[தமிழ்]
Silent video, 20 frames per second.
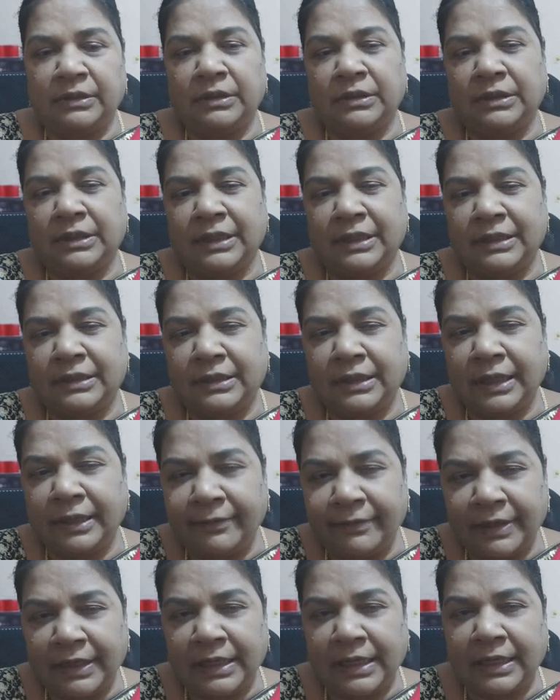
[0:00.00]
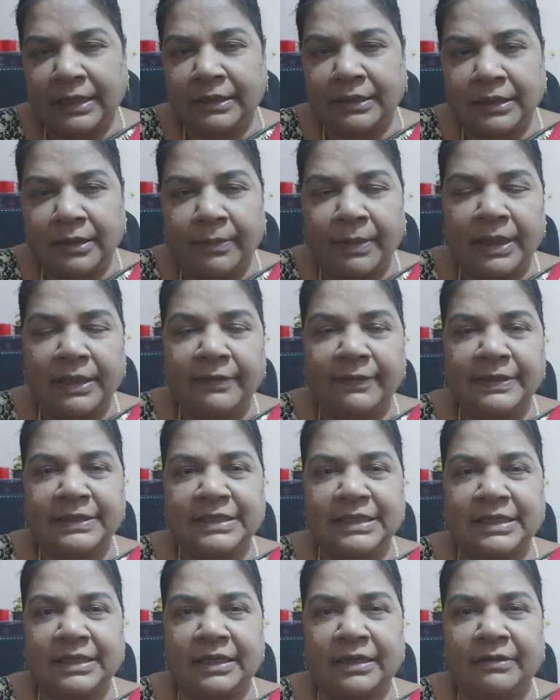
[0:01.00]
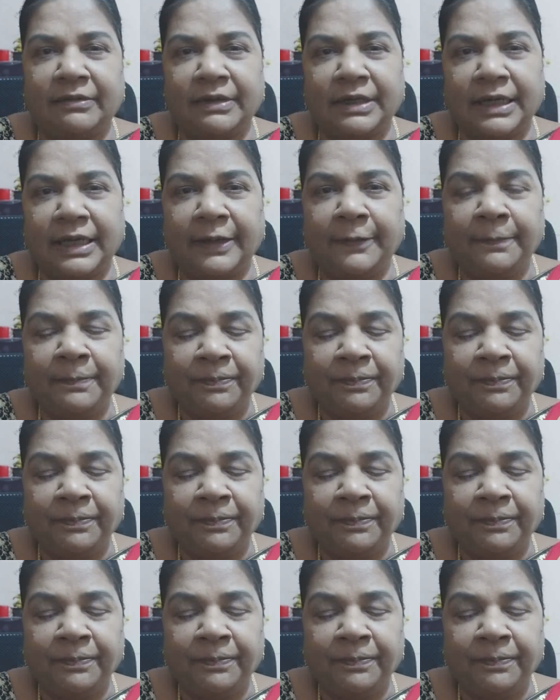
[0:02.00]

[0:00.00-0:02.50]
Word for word: இந்த த்ரீ வீலர் இந்த மாதிரி வச்சுருக்கிறவங்க